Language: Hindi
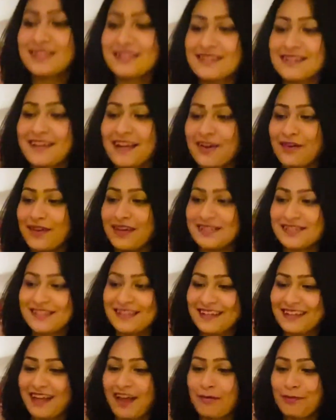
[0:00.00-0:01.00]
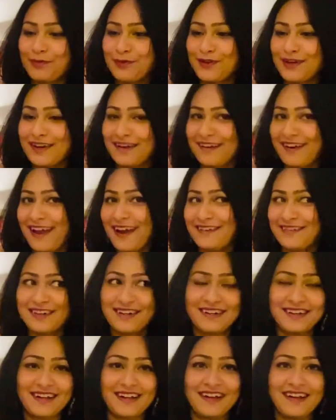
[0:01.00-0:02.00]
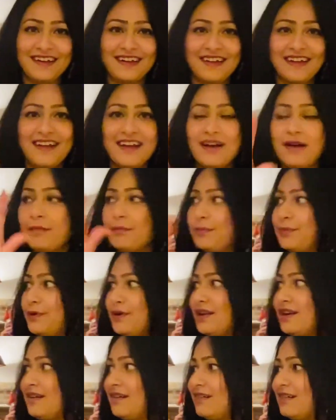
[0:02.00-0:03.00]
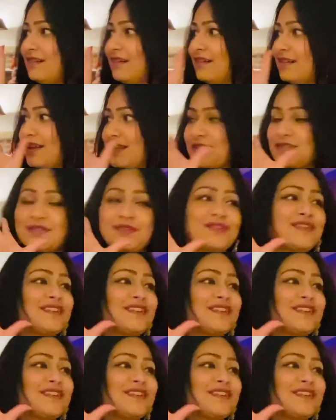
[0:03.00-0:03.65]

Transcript: से डेकोरेशन किया है पूरा रेड रेड रखा है पूरा फैंसी uh,